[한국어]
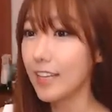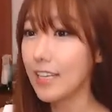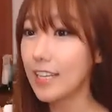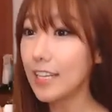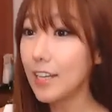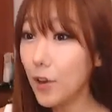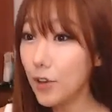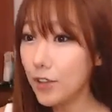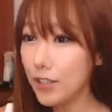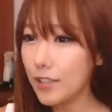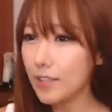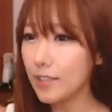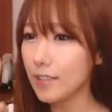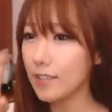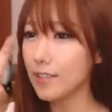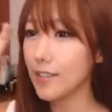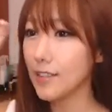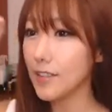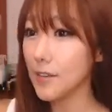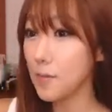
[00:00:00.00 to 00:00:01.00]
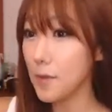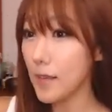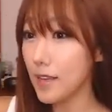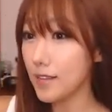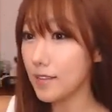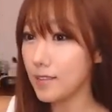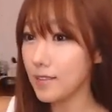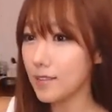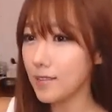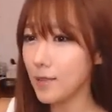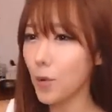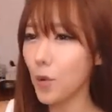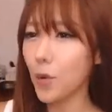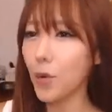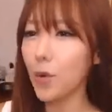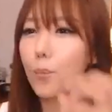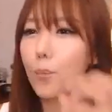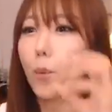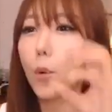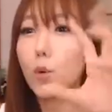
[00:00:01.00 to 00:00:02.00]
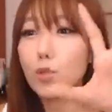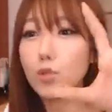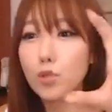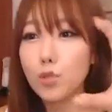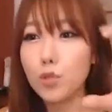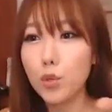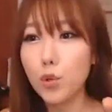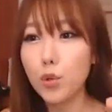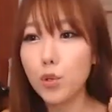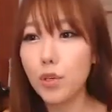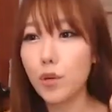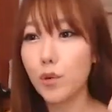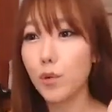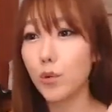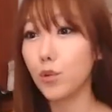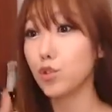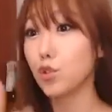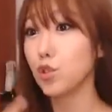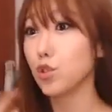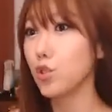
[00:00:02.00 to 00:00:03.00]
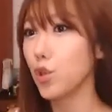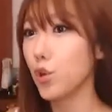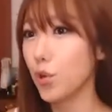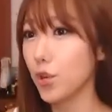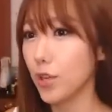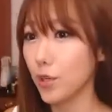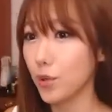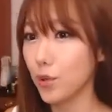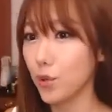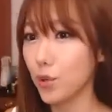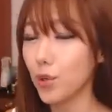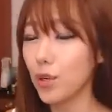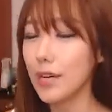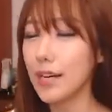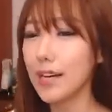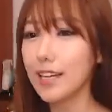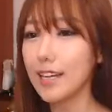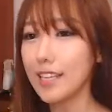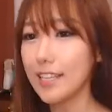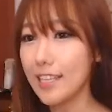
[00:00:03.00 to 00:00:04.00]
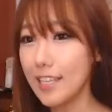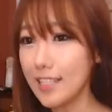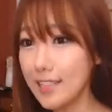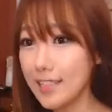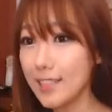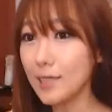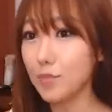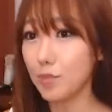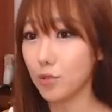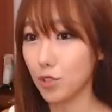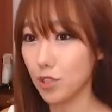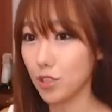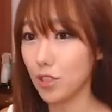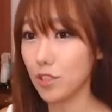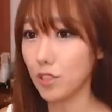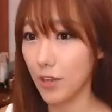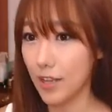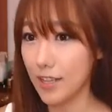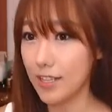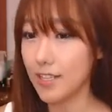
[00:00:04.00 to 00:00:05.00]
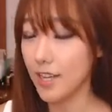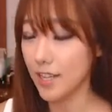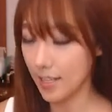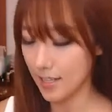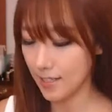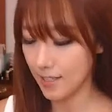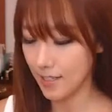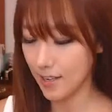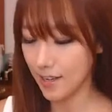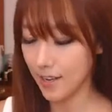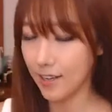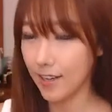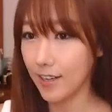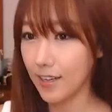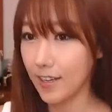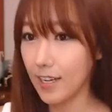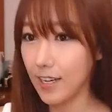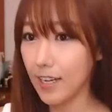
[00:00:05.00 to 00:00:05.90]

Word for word: 이거는 TBS고 보스톤이고 뉴욕이고 인을 붙여서 괜찮았어요